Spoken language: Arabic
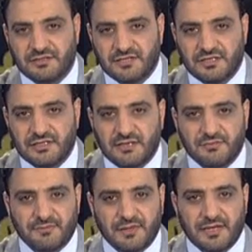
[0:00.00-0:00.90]
جديدة
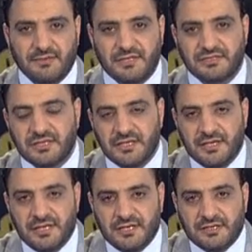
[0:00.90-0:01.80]
من برنامج
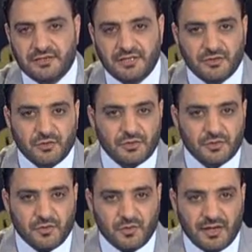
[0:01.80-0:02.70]

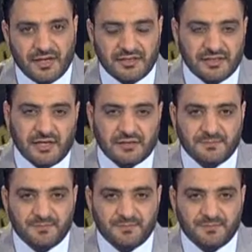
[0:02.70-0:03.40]
دين ودينار